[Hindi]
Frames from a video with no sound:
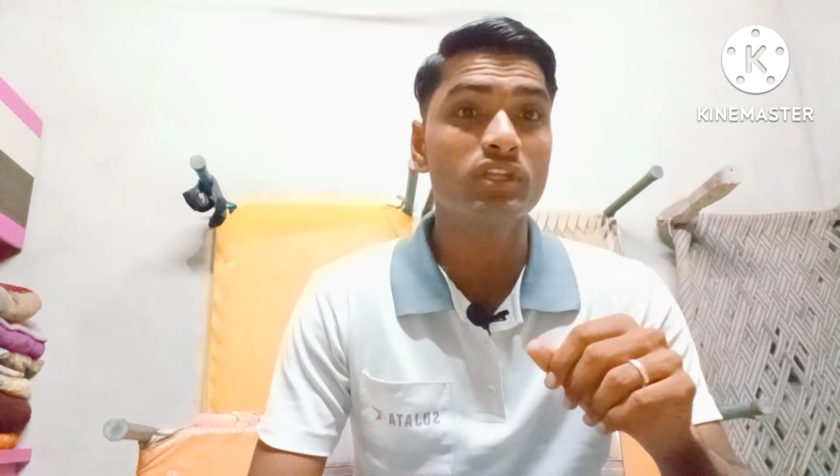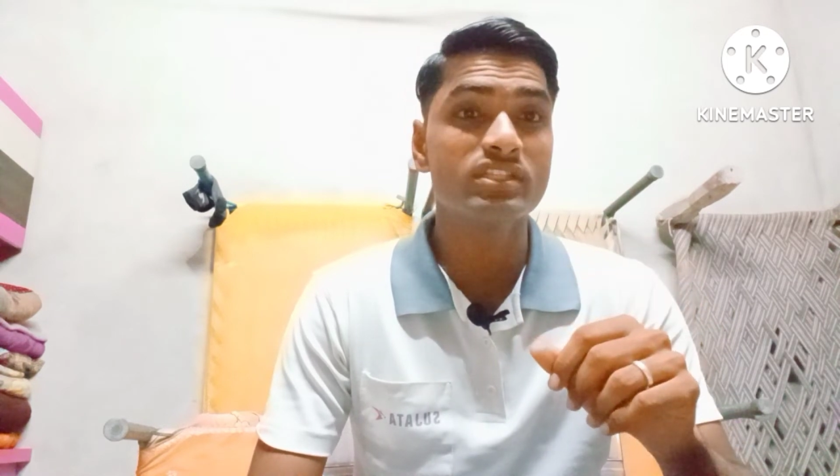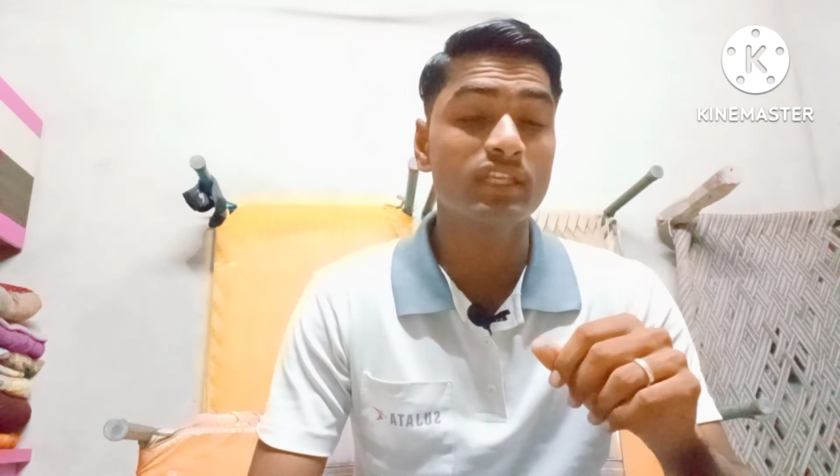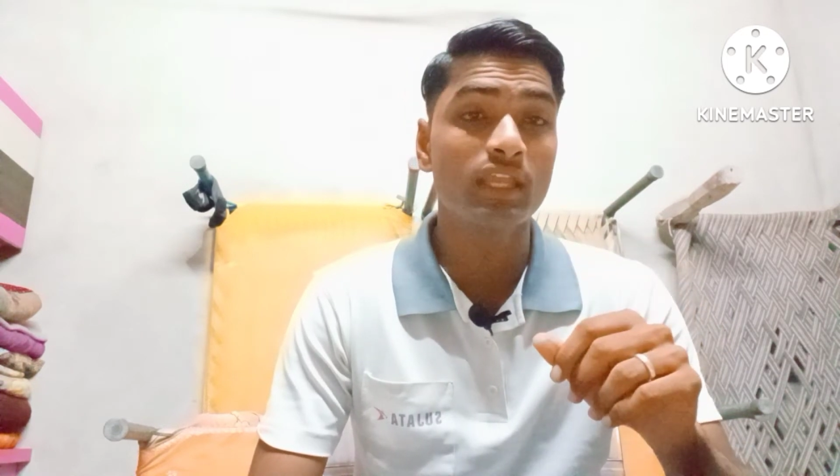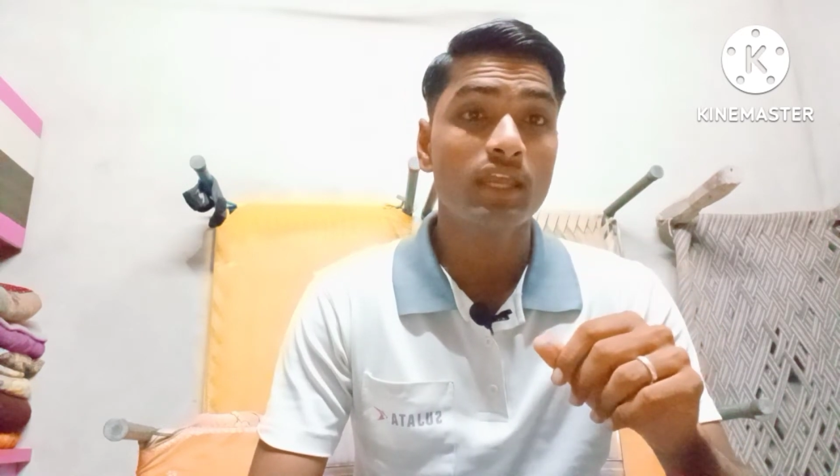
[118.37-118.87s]

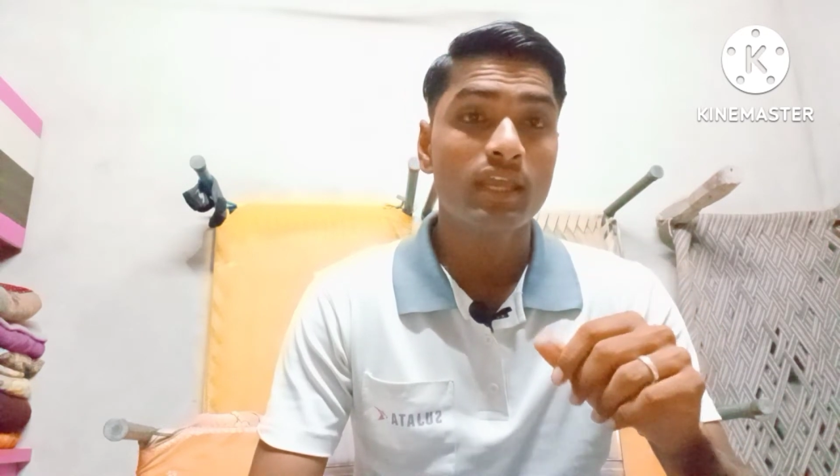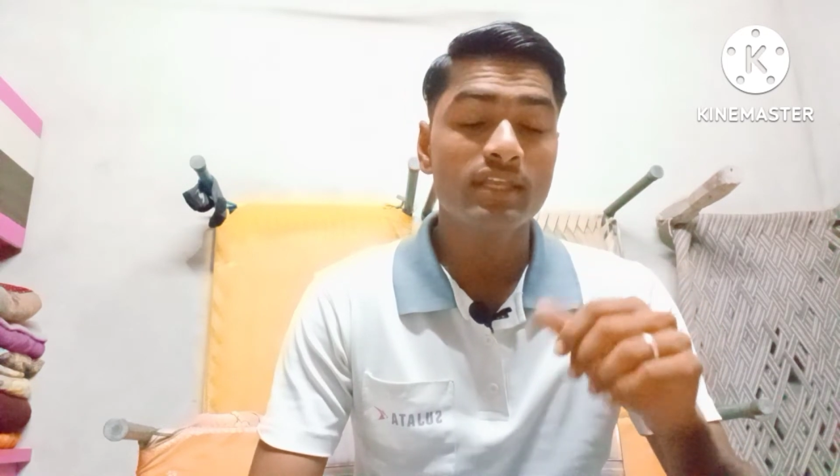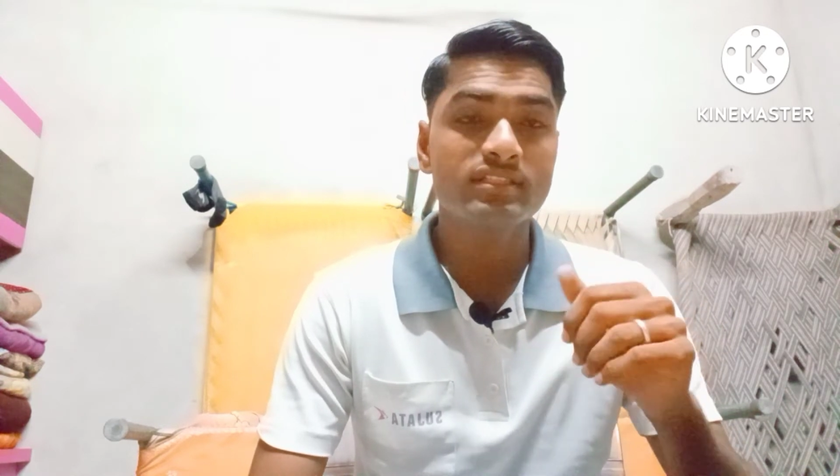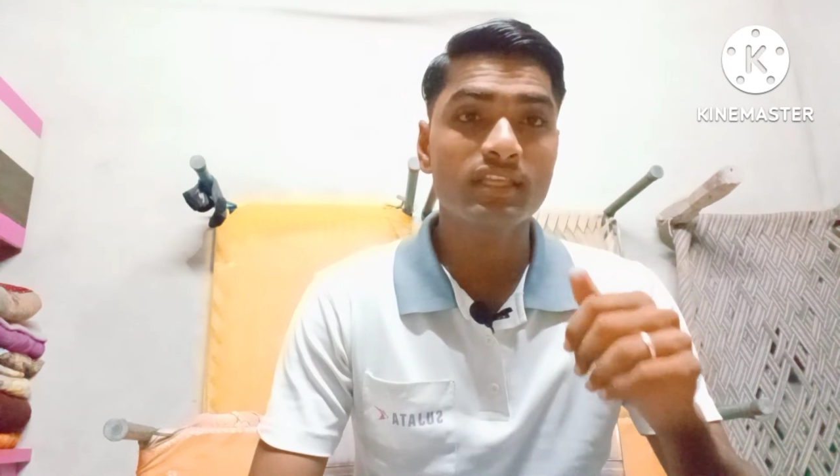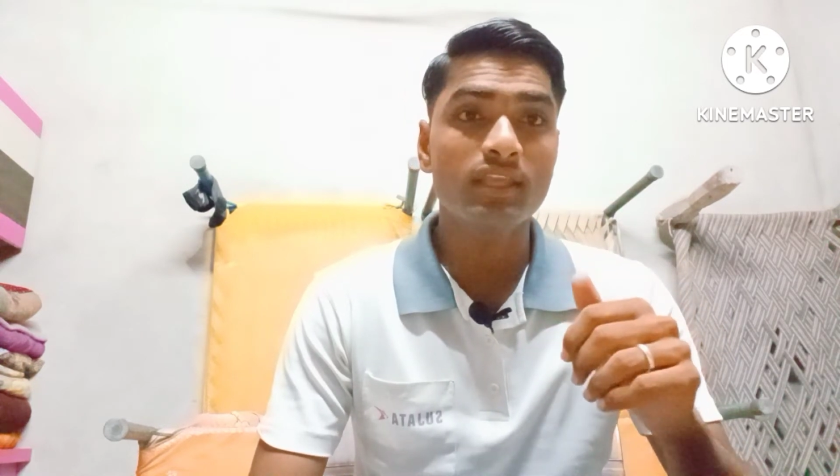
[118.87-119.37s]
चाहिए
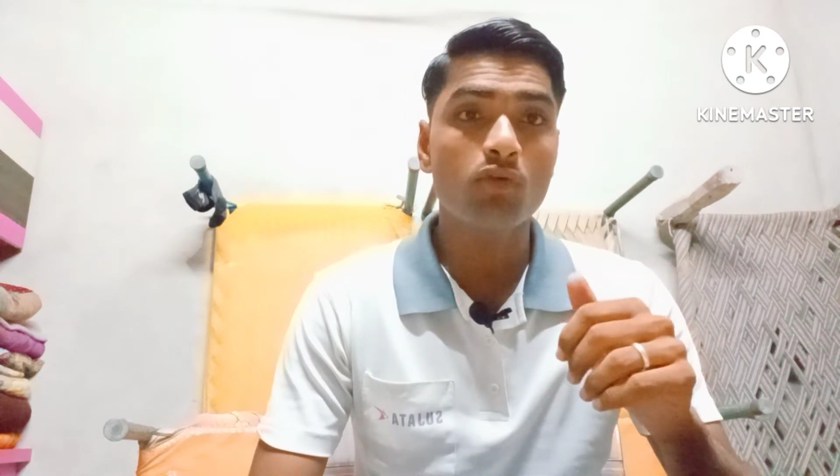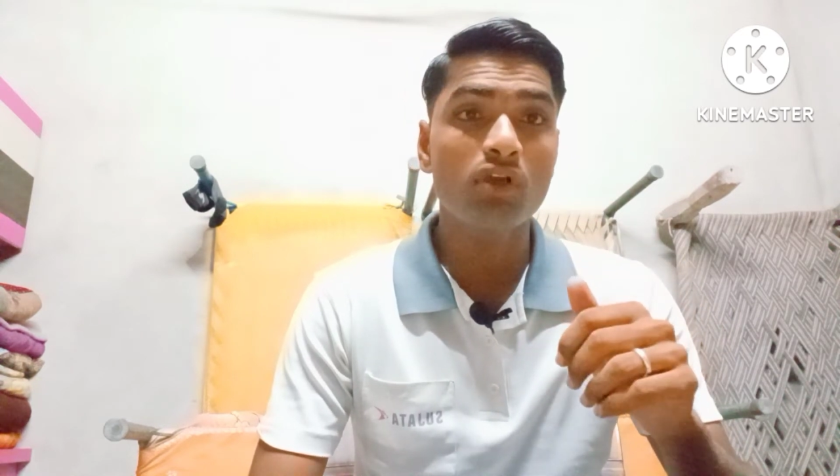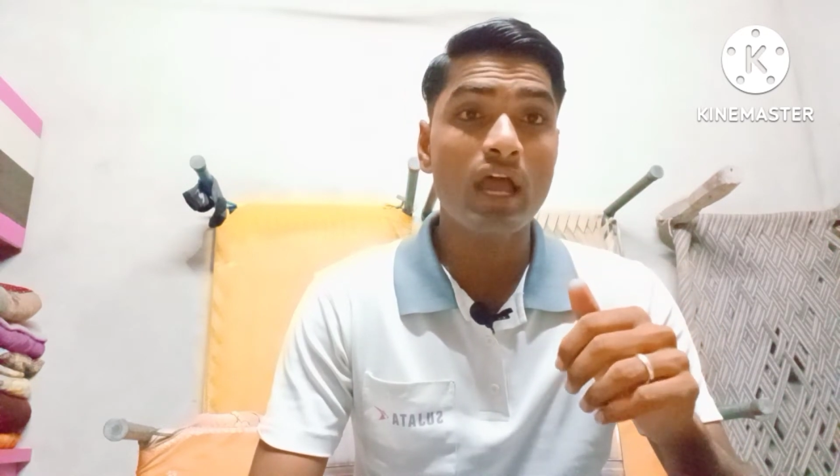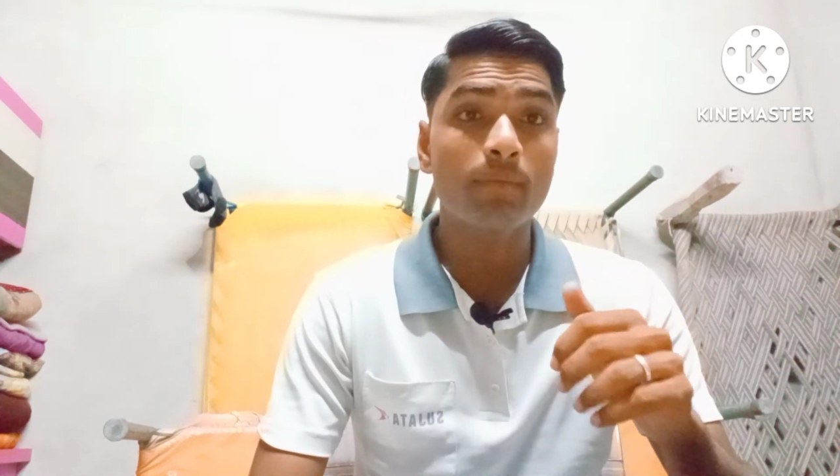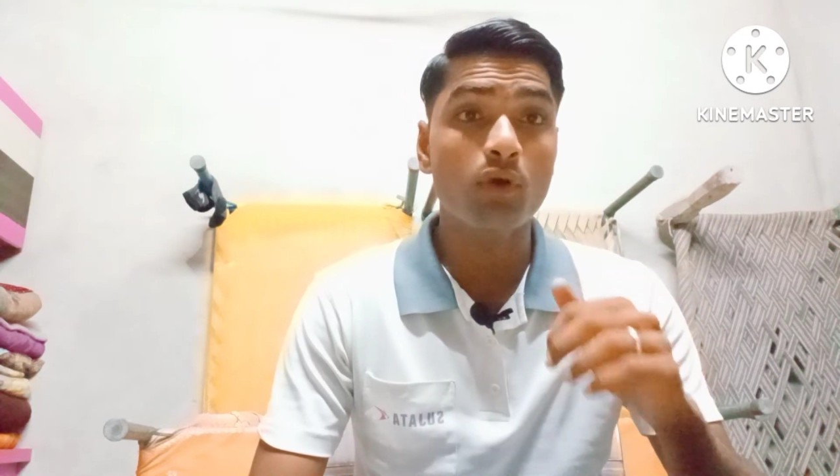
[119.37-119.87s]
इससे क्या
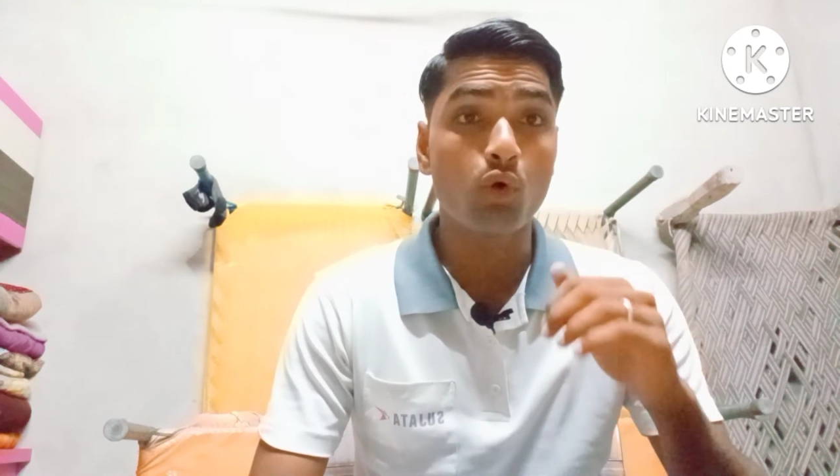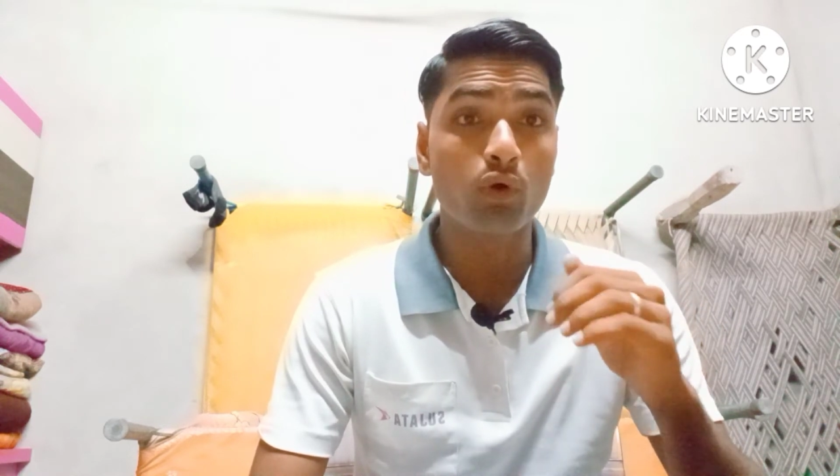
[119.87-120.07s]
होगा आपका